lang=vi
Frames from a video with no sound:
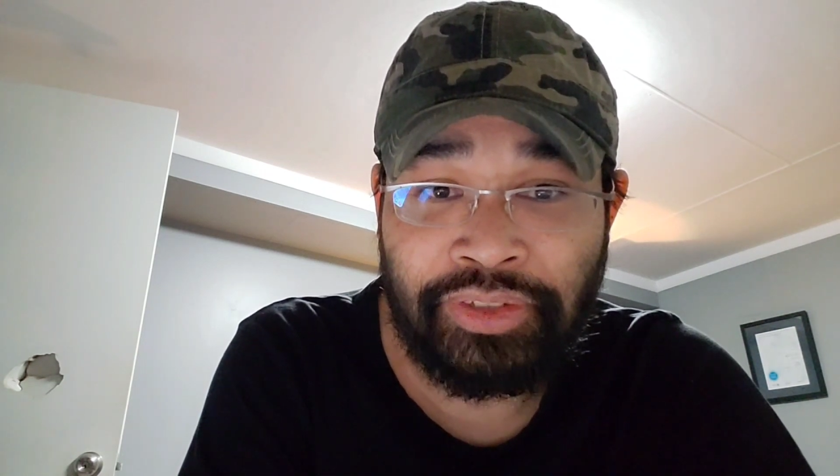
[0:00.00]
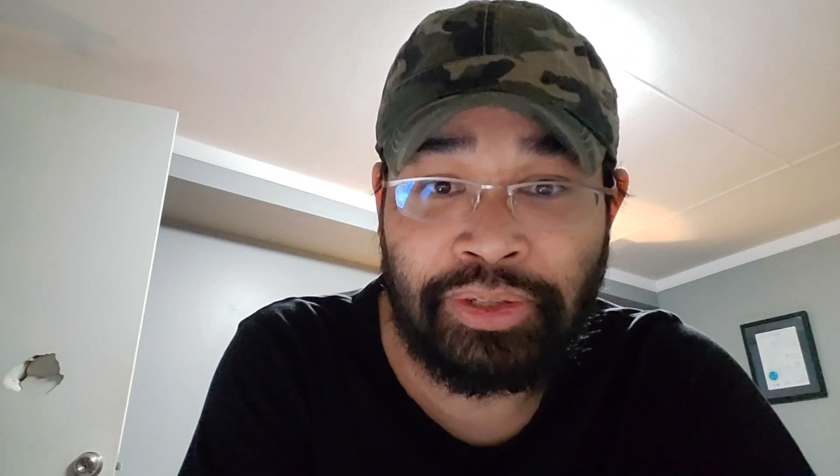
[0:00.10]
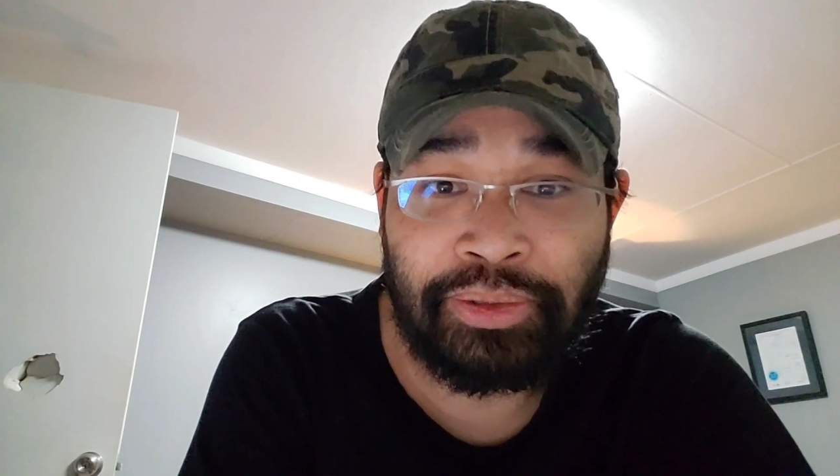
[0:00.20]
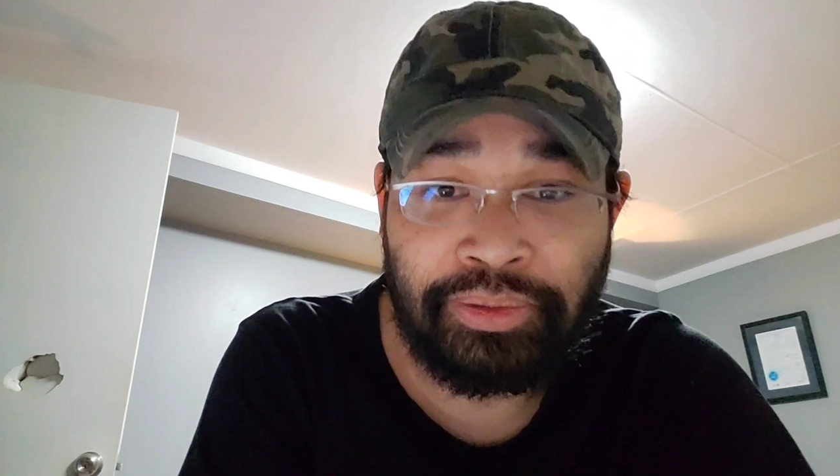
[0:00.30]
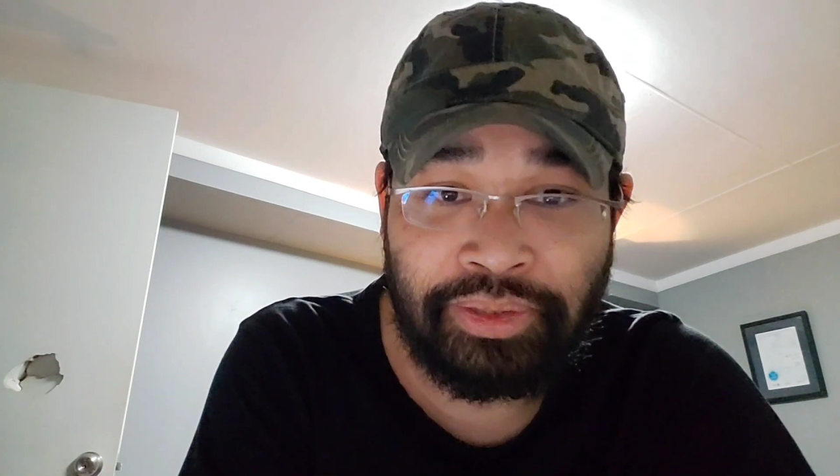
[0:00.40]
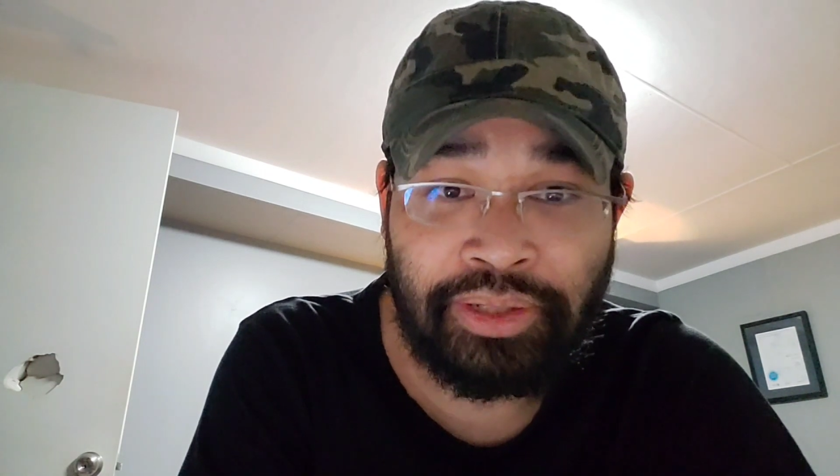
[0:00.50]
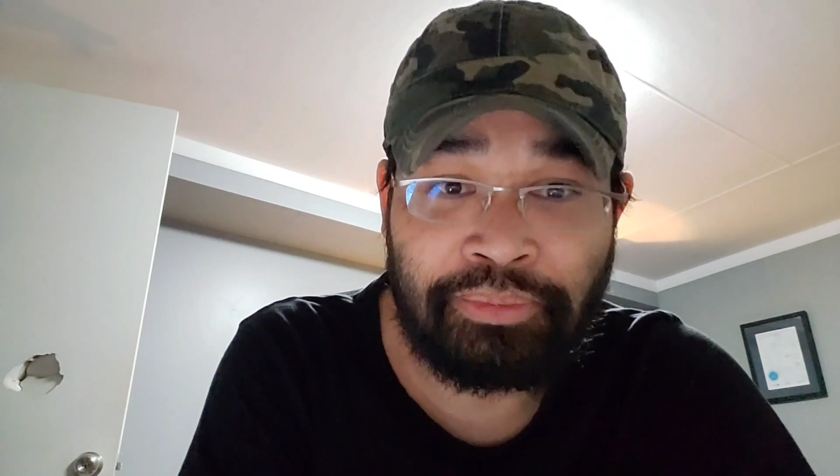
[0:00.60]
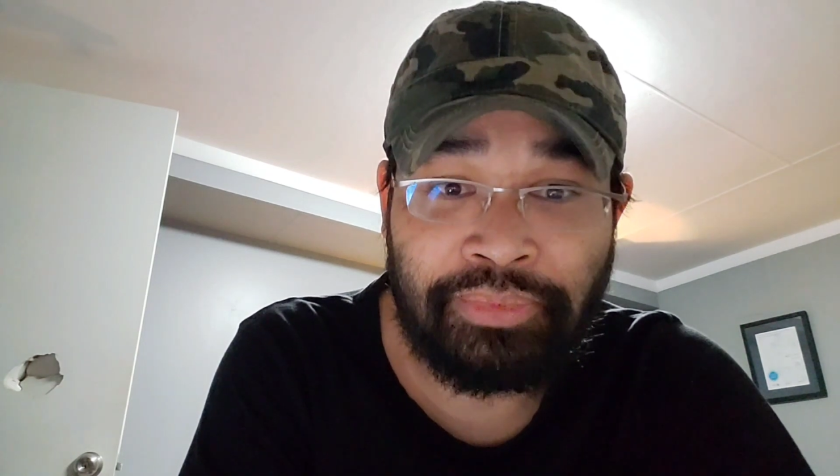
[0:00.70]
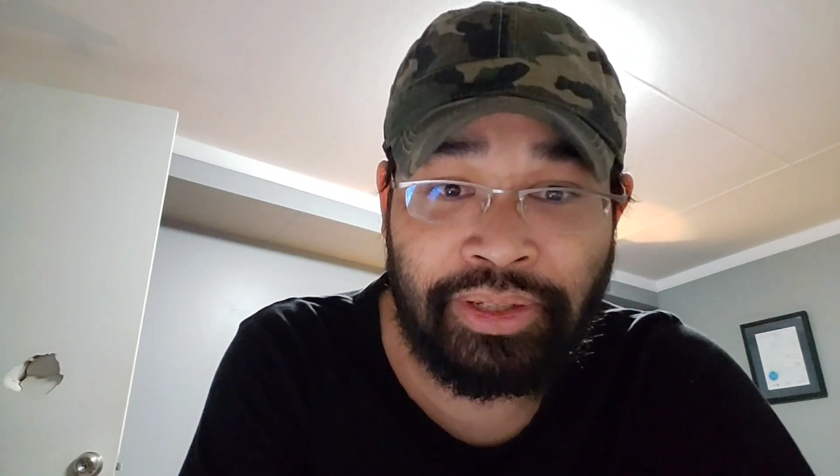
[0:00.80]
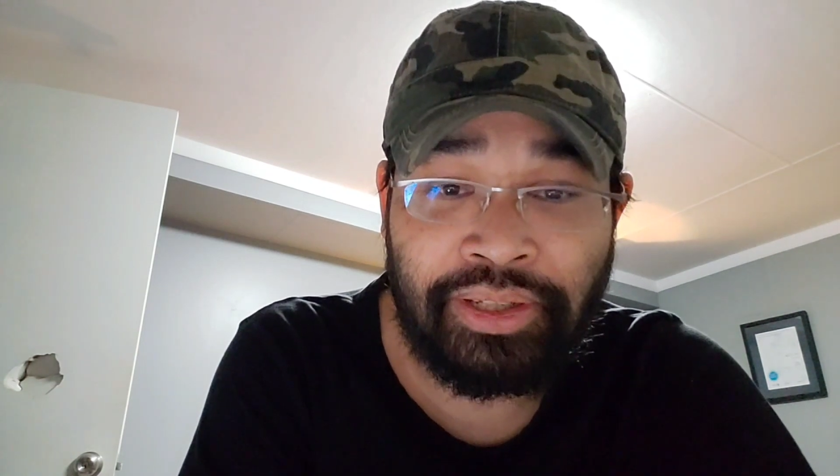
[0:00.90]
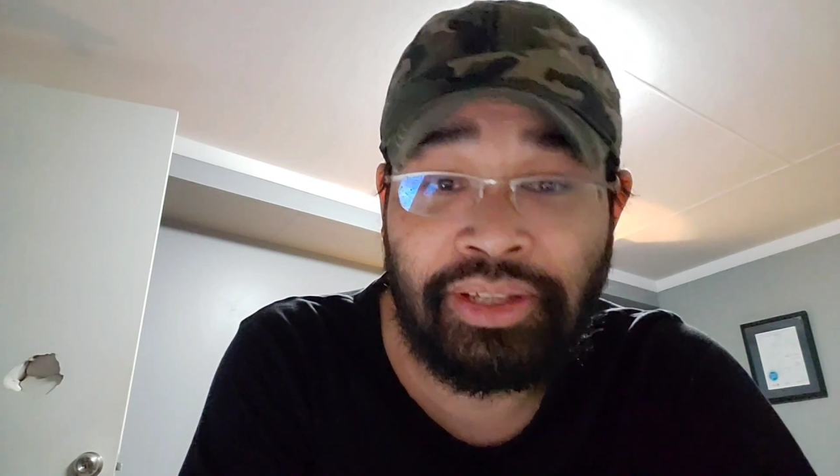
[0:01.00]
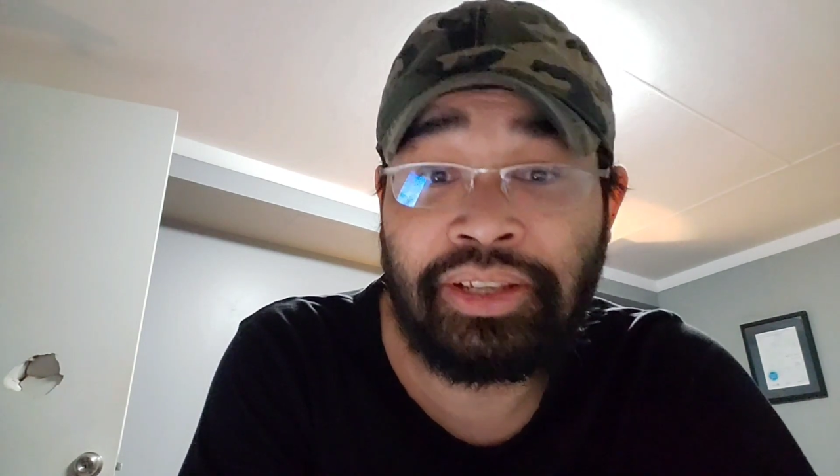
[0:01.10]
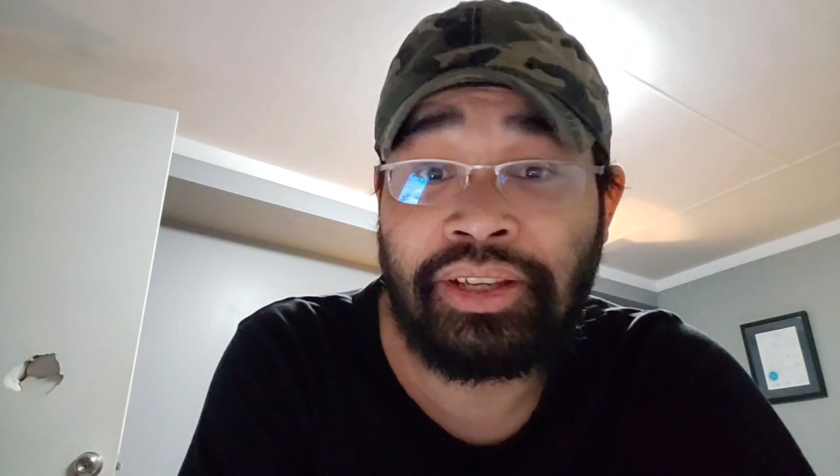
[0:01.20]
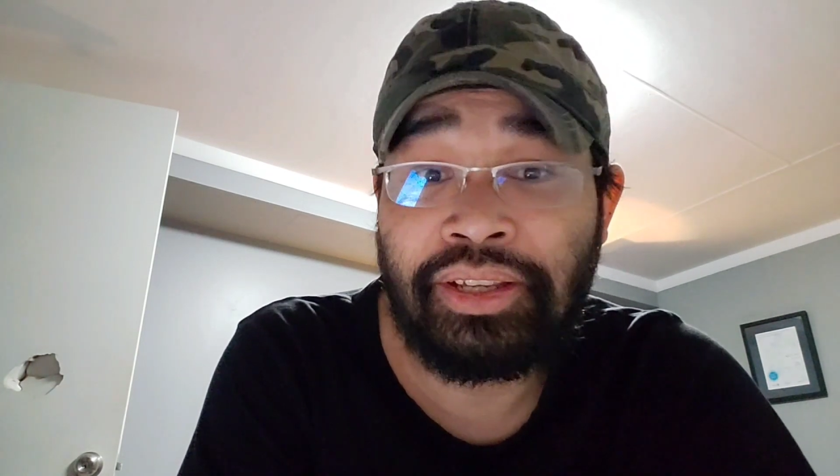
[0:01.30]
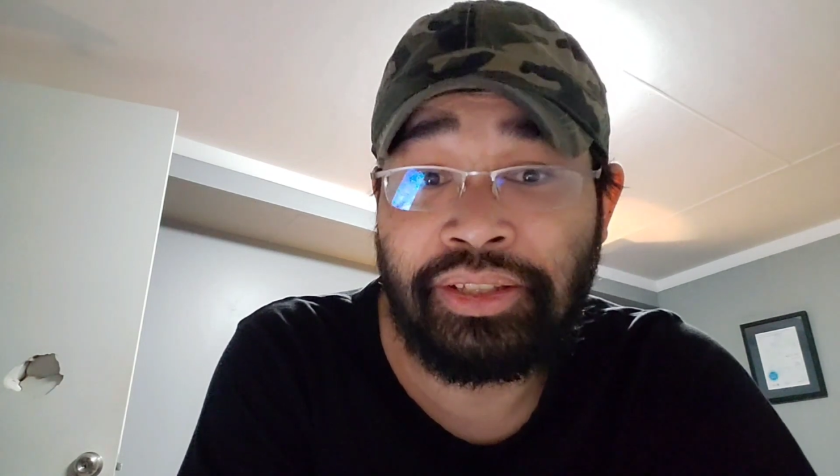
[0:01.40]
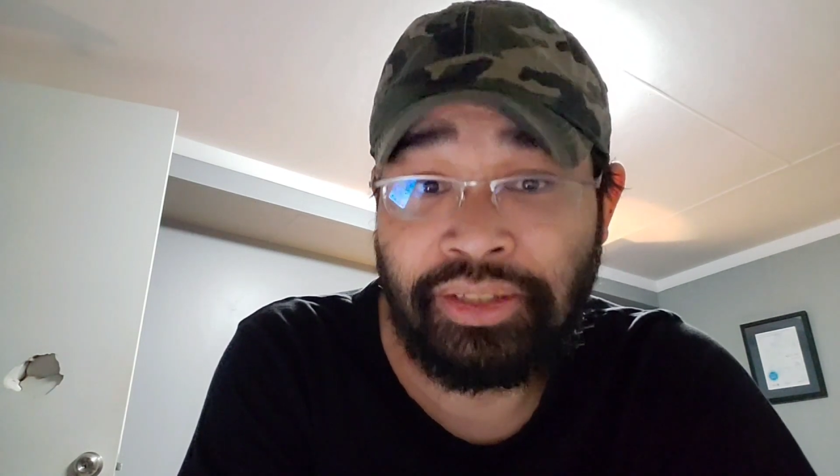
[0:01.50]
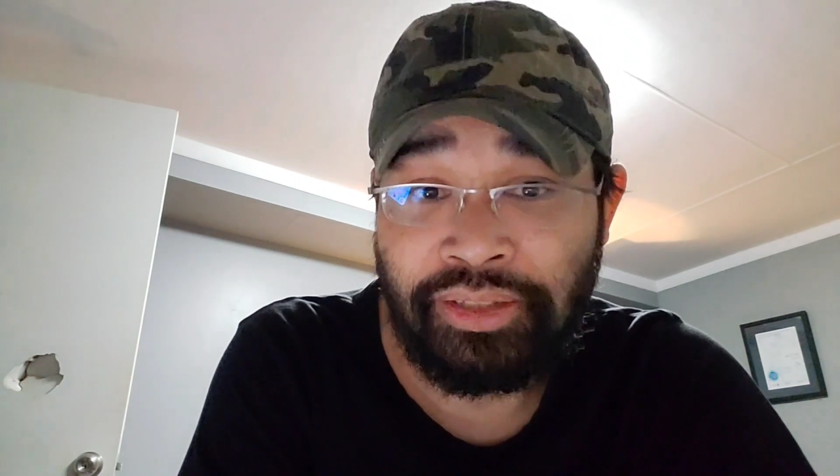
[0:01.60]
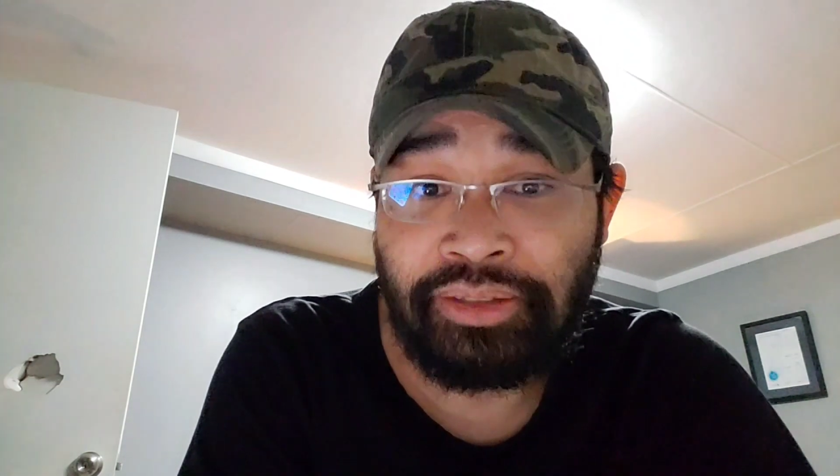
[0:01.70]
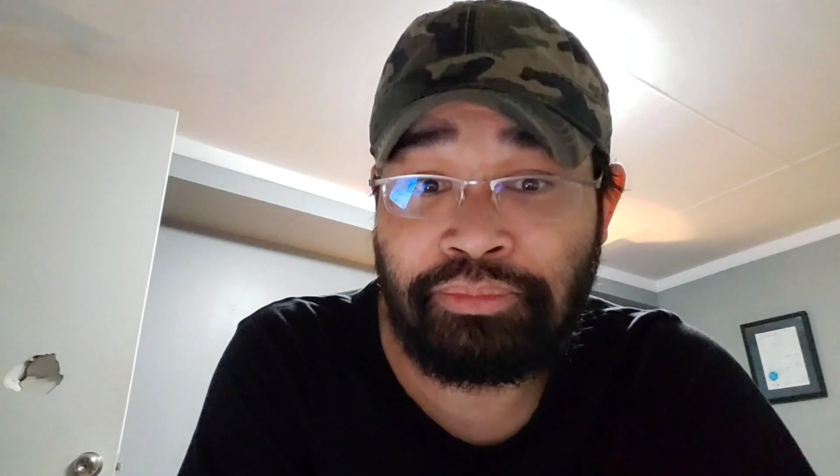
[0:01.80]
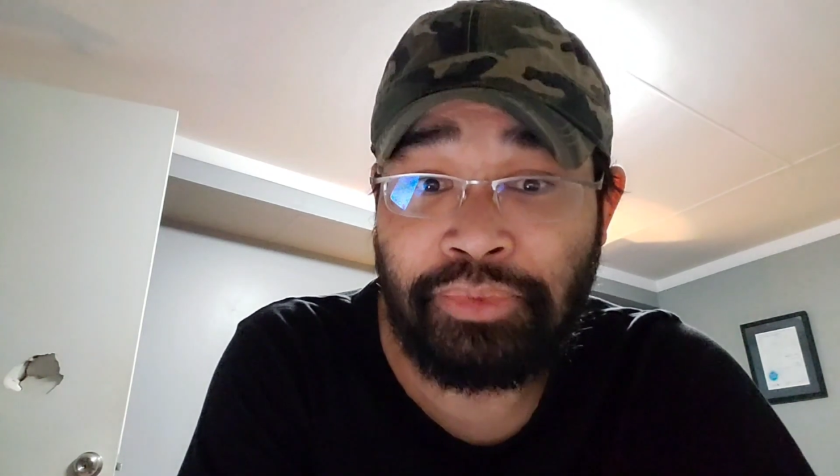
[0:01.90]
vì còn không á
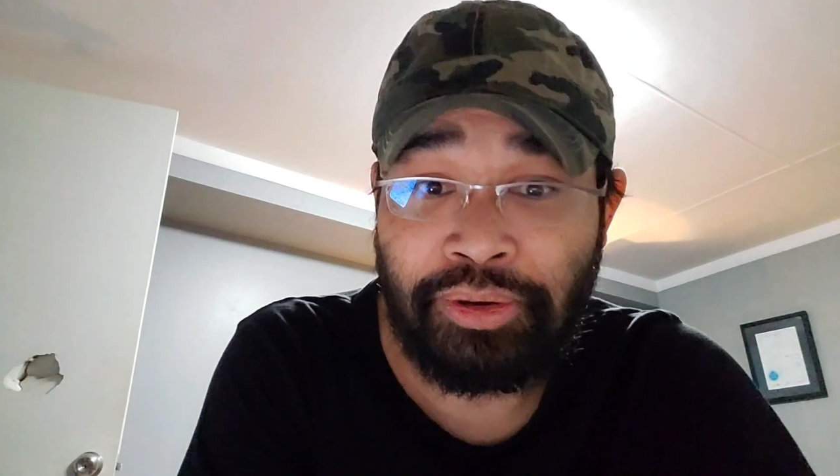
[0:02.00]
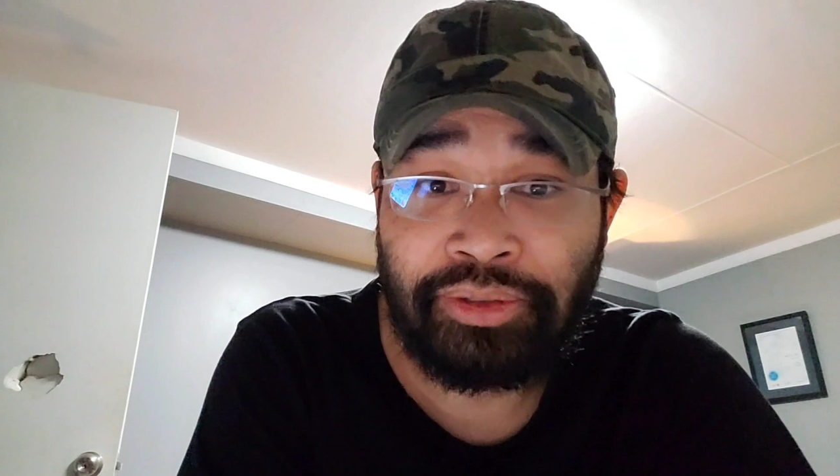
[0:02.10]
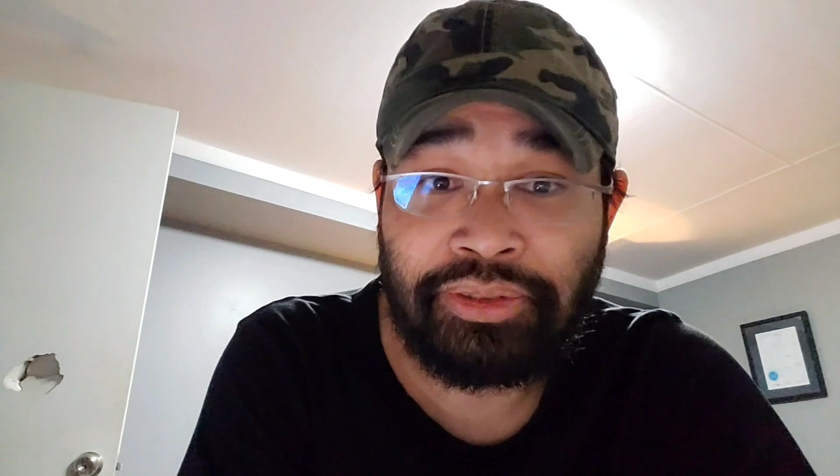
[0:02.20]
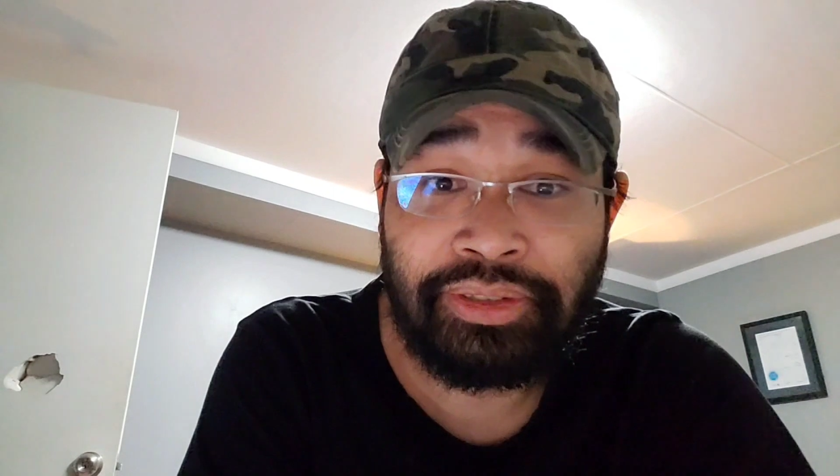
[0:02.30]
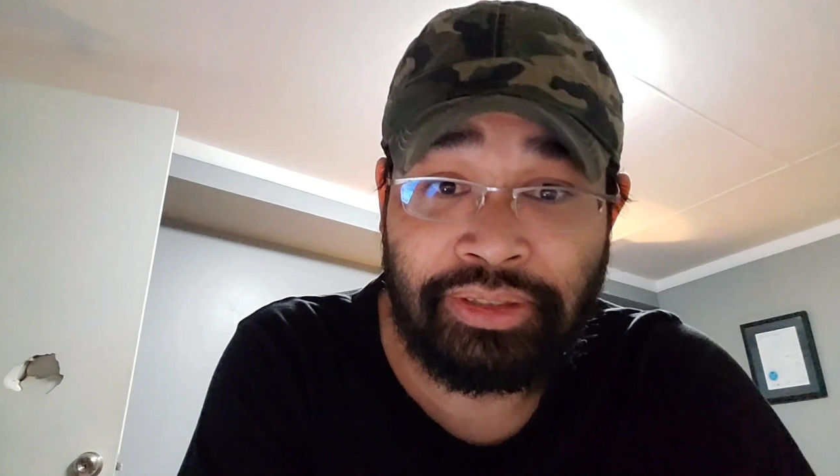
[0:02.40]
những bọn